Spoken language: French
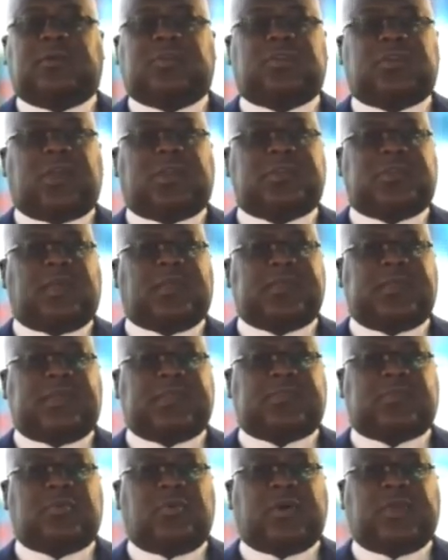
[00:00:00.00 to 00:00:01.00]
J'entends
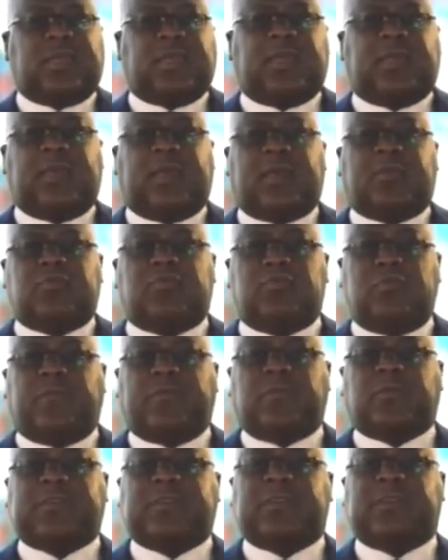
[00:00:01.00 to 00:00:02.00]
instaurer un
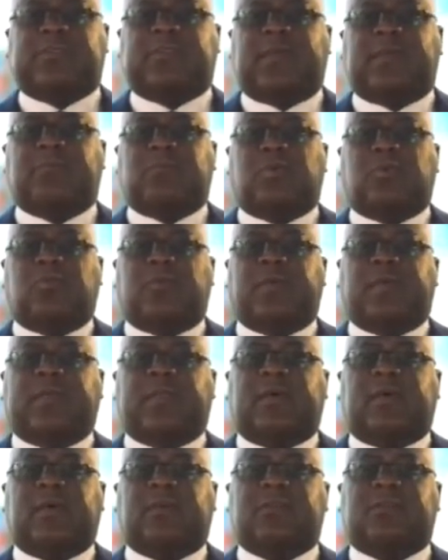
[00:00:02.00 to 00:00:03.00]
nouveau système de
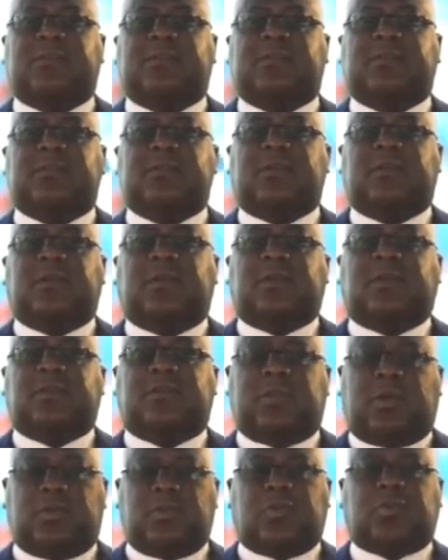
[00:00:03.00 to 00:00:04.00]
gouvernance
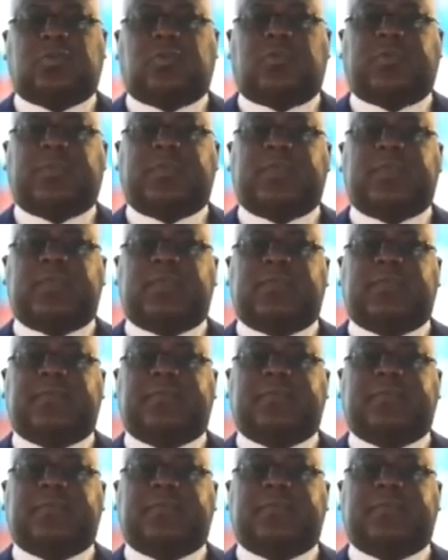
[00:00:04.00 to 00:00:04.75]
dans notre pays.